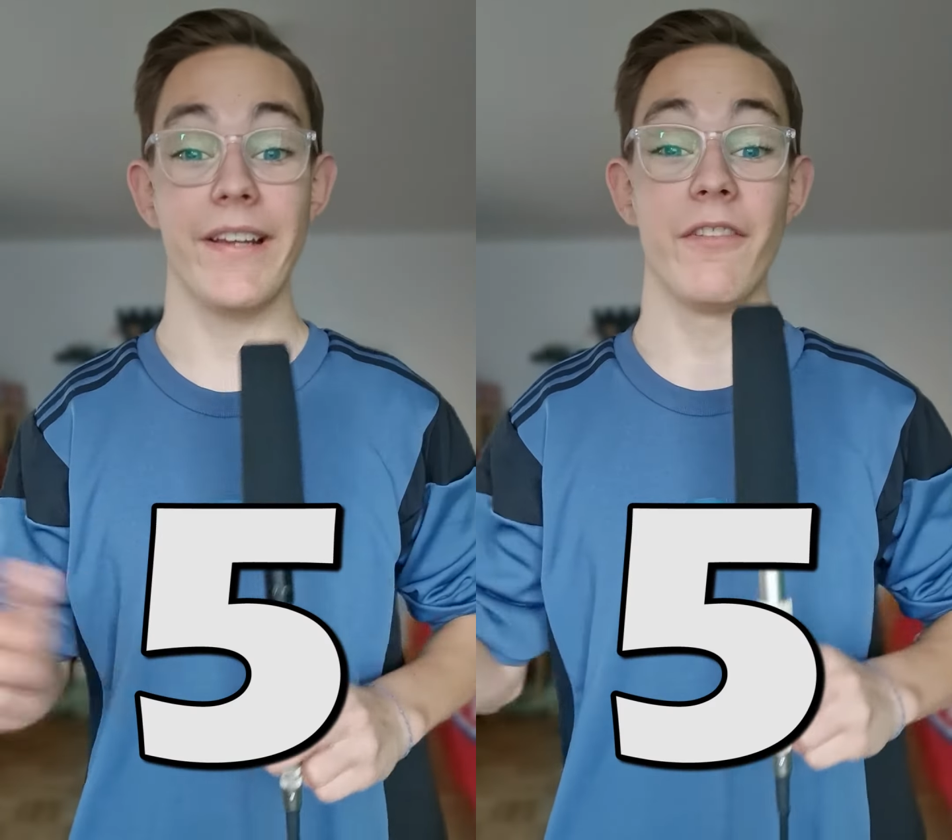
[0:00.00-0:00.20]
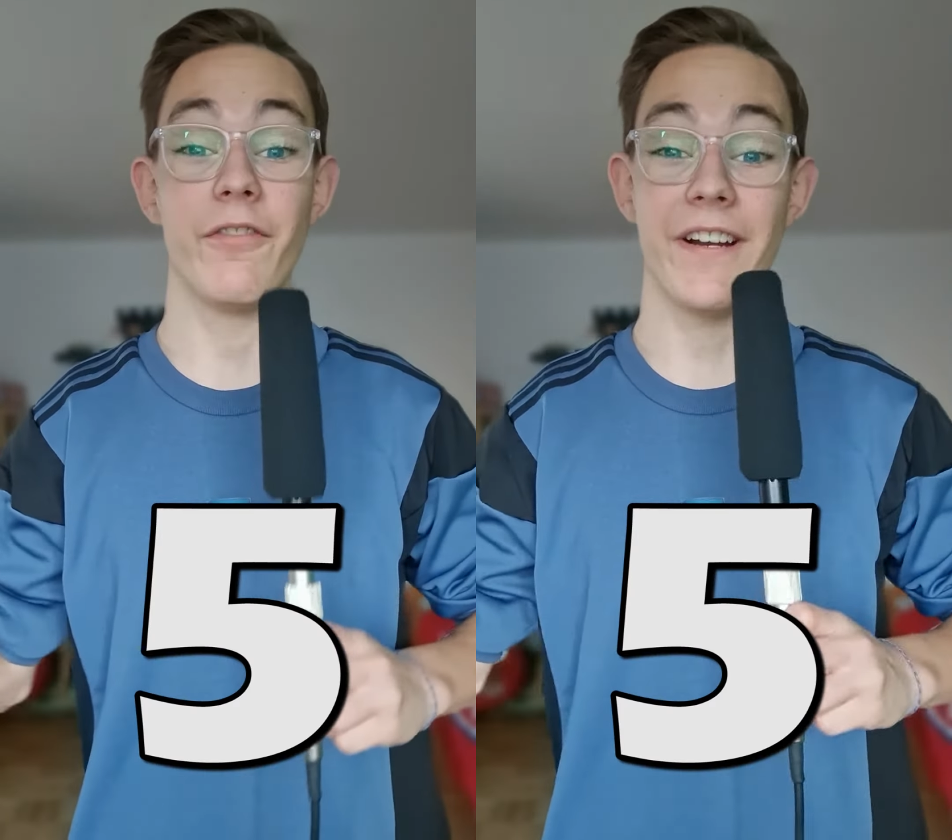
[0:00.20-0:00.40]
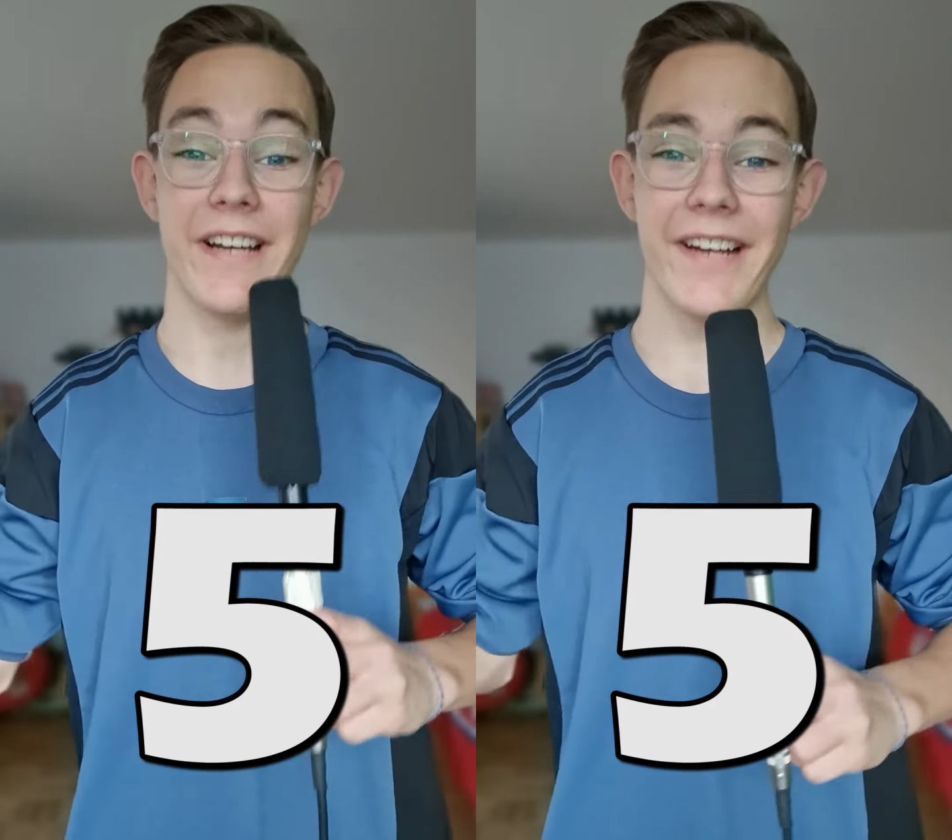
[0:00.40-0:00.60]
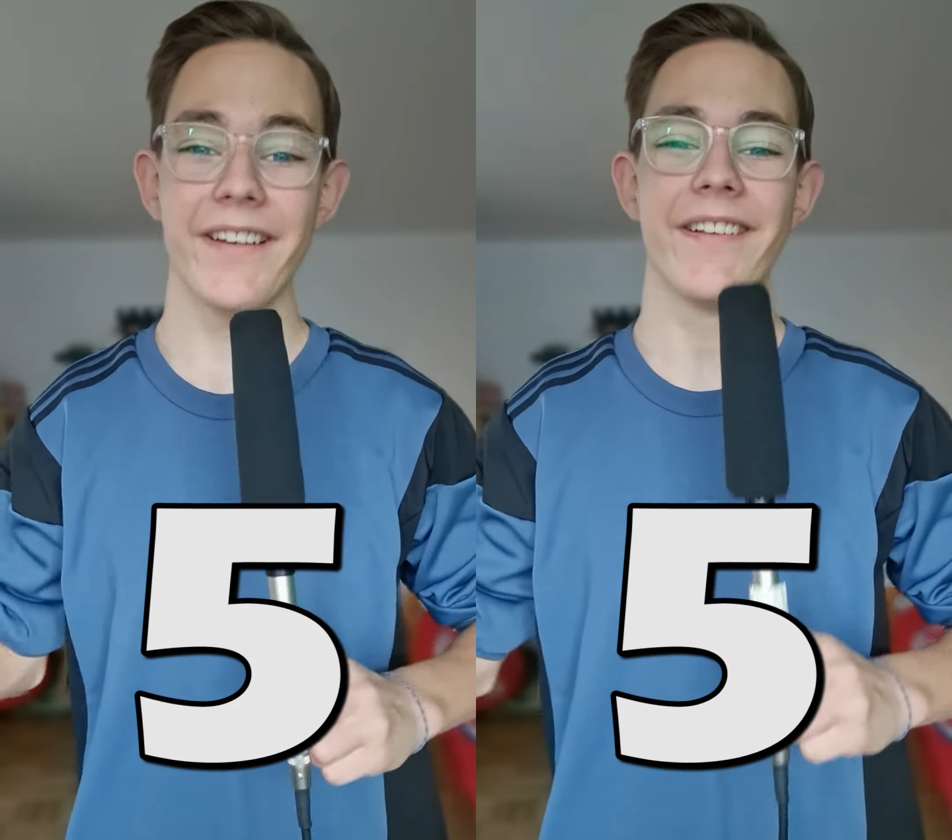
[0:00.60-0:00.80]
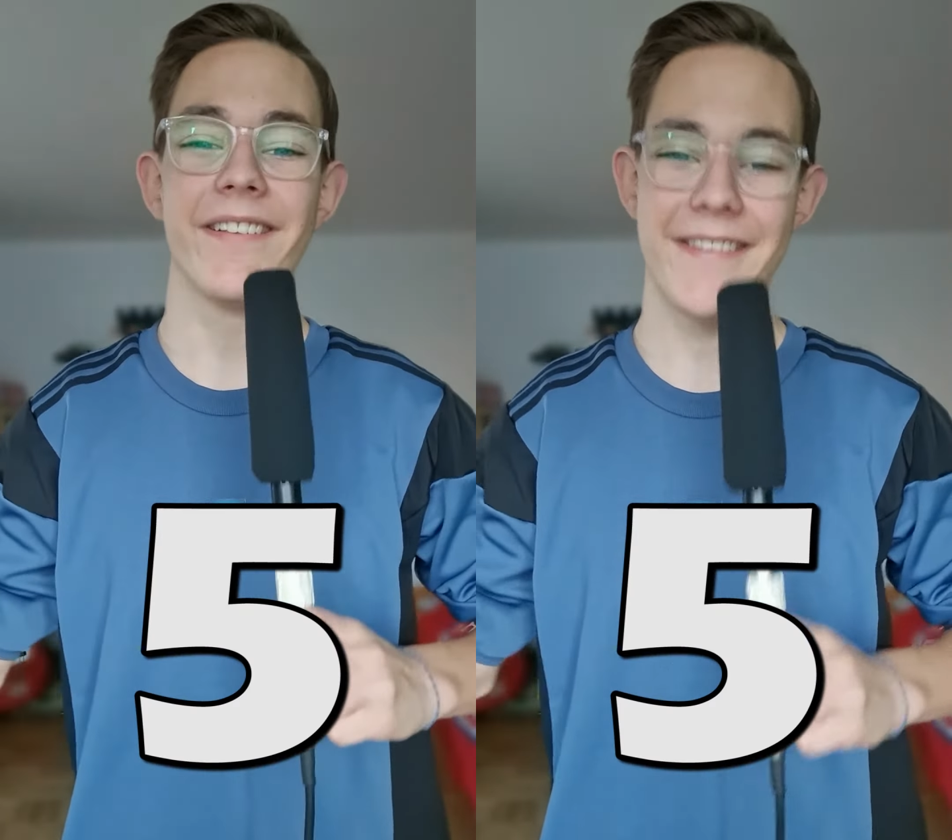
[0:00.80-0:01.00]
in den
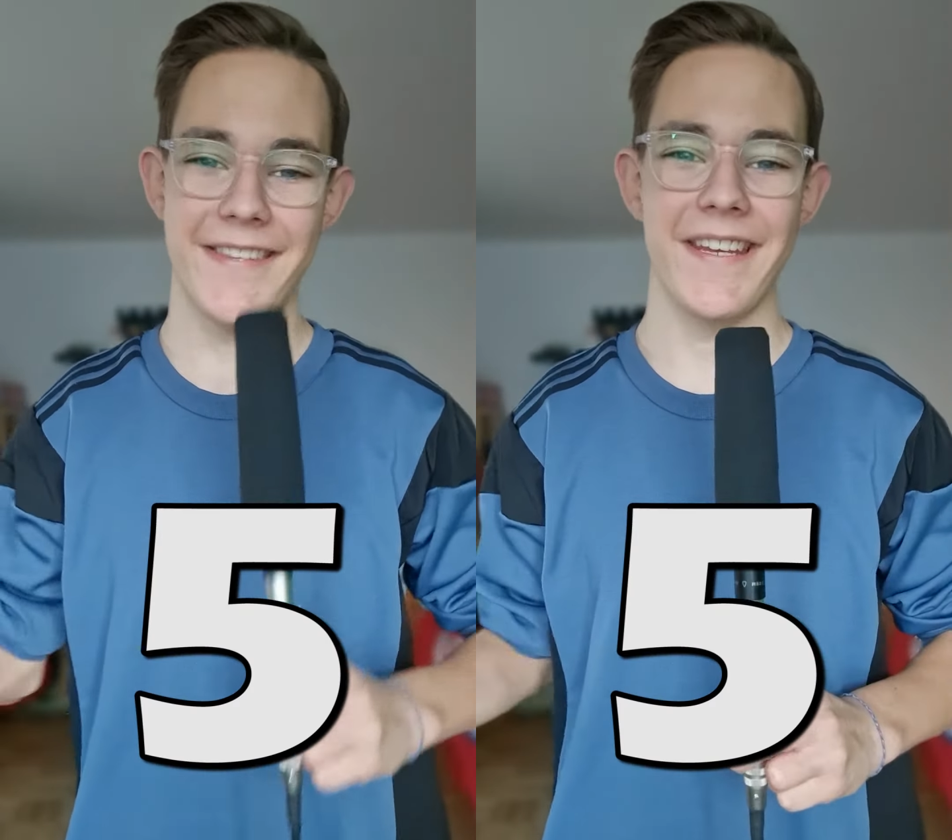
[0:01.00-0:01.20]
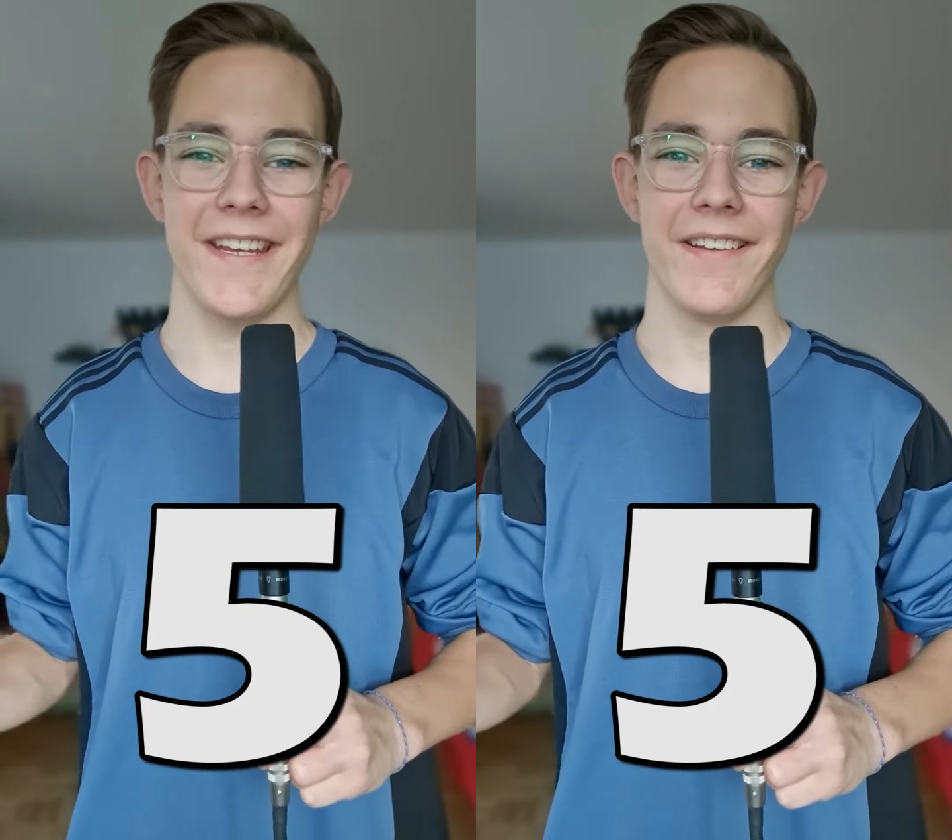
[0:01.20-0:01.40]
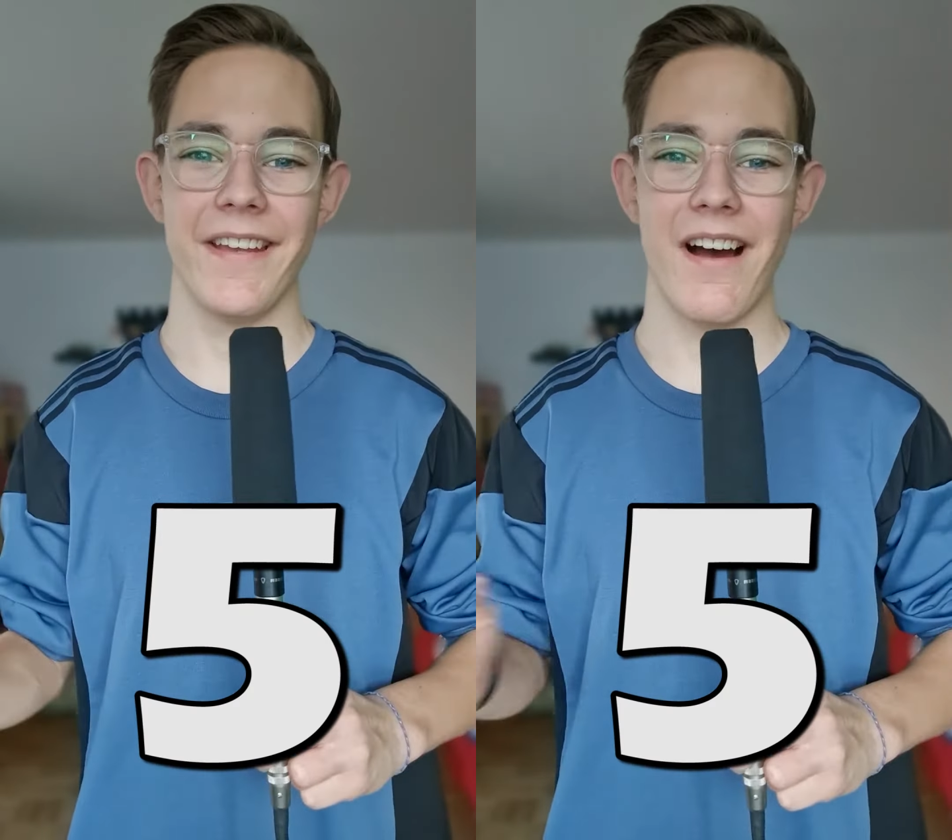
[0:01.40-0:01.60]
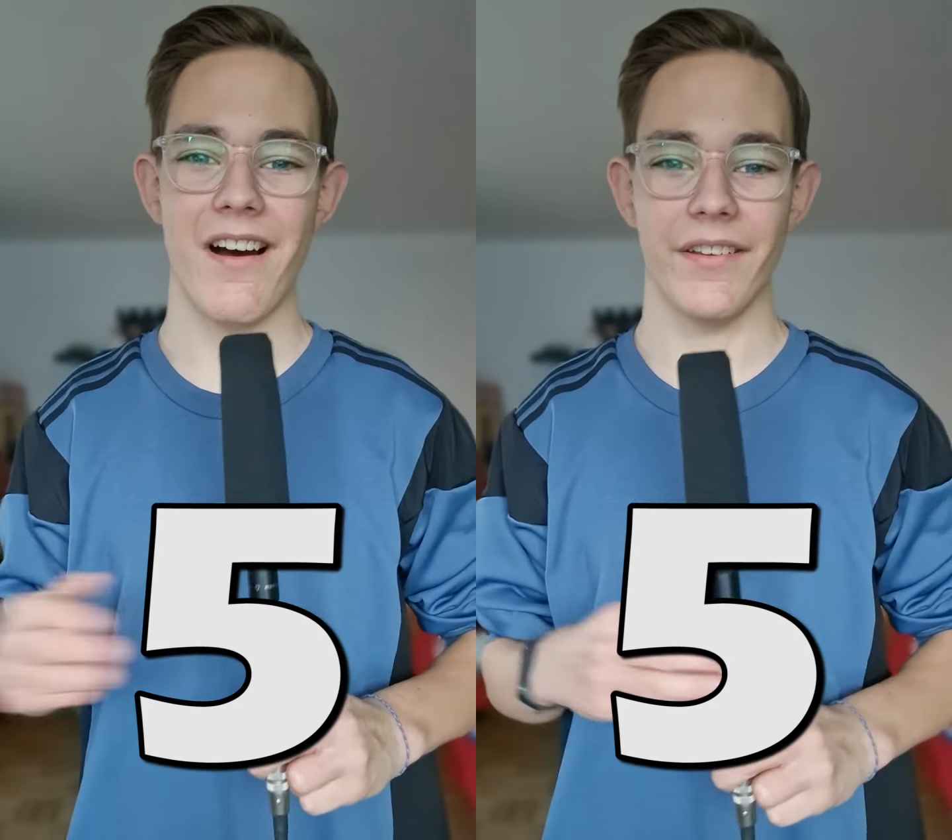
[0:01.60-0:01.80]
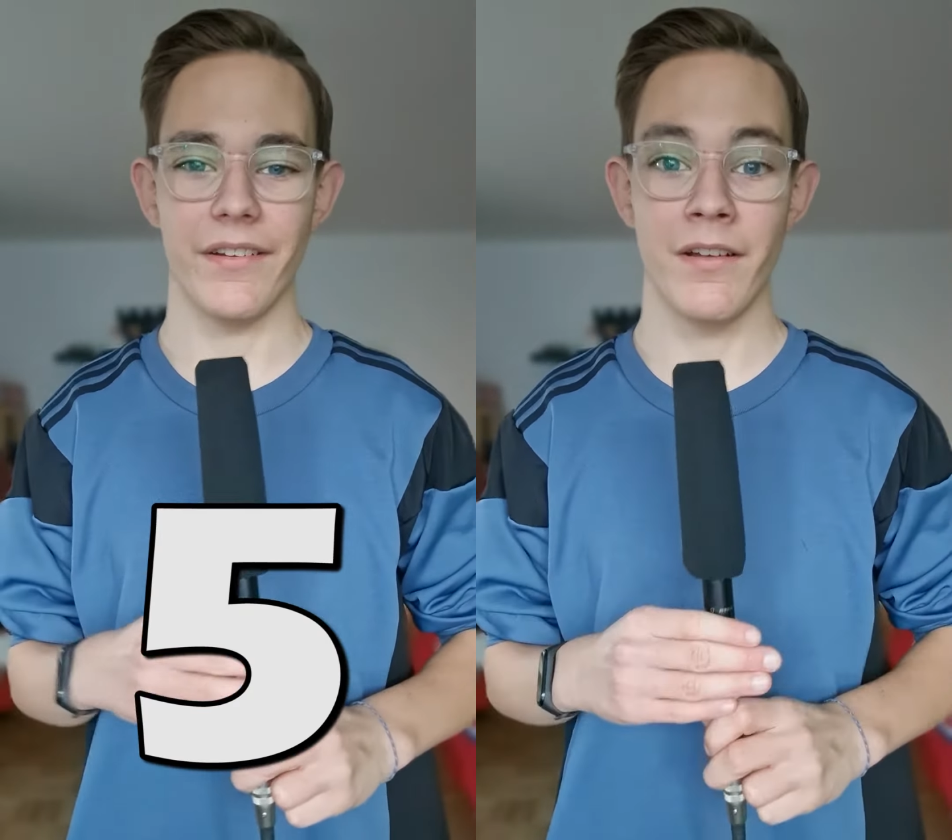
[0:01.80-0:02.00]
vergangenen 10 Jahren.